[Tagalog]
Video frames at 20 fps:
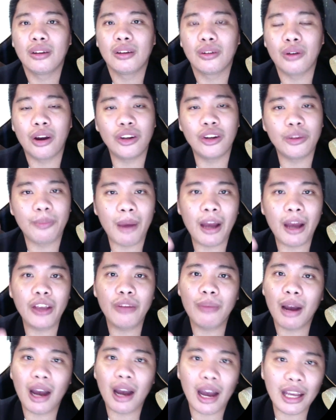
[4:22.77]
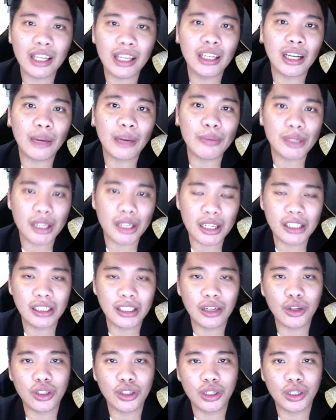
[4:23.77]
kung ano pa yung mga high income skills
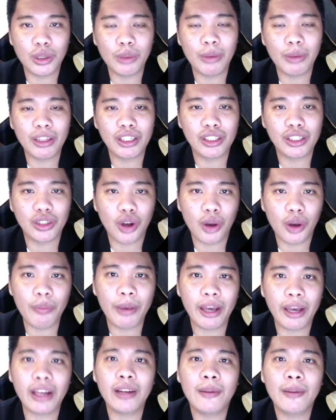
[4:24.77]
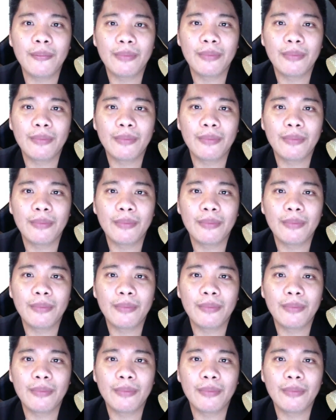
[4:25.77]
na gusto mong ma-discover